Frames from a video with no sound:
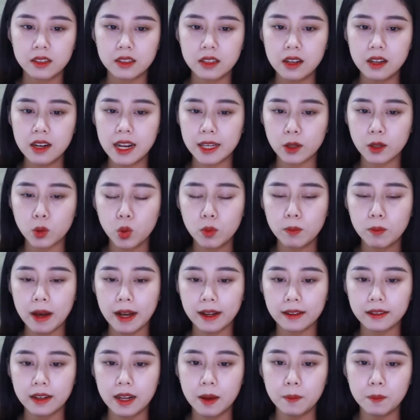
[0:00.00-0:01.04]
Nhớ lại khuôn
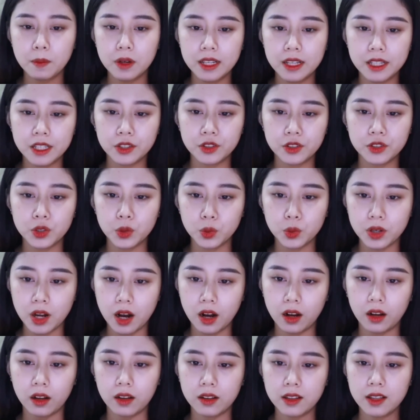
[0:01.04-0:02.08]
mặt lầm lì chịu
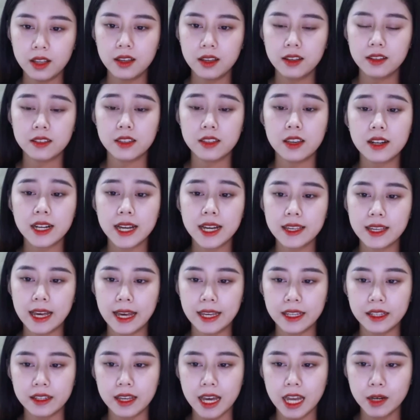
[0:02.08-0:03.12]
đòn Nhớ cái
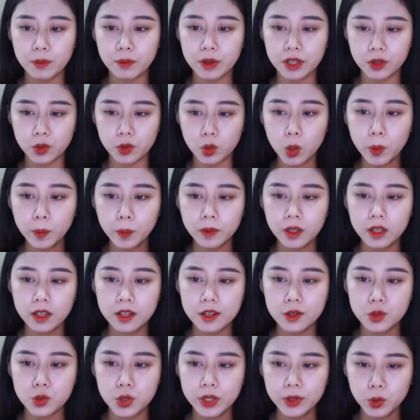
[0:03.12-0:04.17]
ngày anh bị nhốt
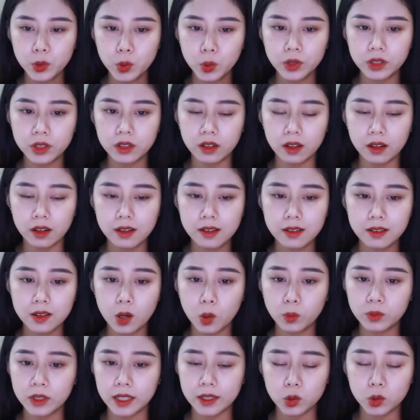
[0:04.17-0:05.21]
Suýt chút nữa
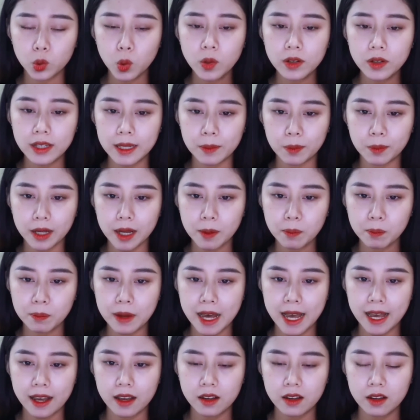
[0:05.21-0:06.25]
không thể tốt nghiệp cấp
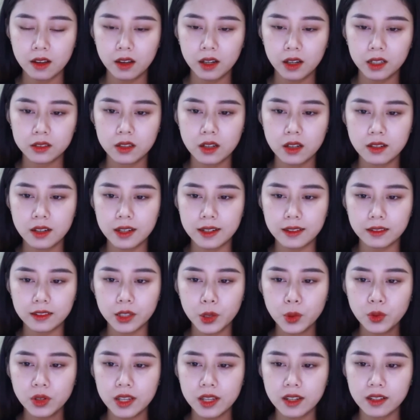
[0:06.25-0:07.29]
3 Thân hình
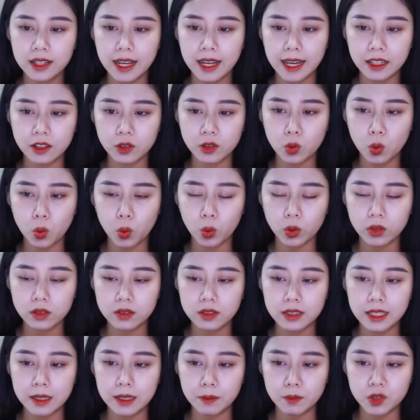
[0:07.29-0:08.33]
thiếu niên gầy guộc
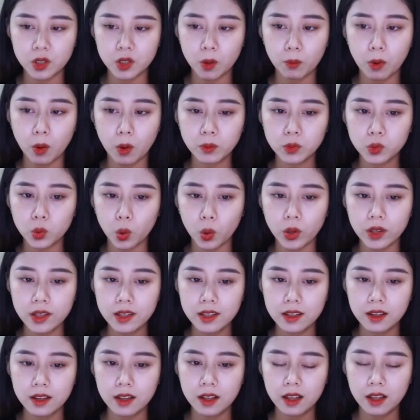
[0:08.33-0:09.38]
Chìm trong bóng
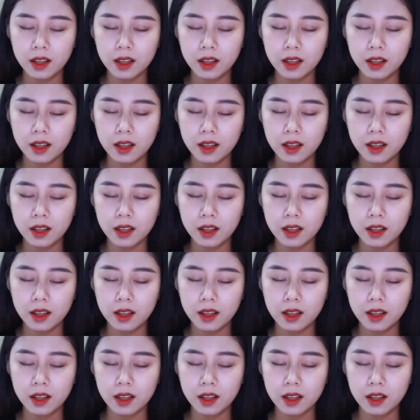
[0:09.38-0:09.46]
tối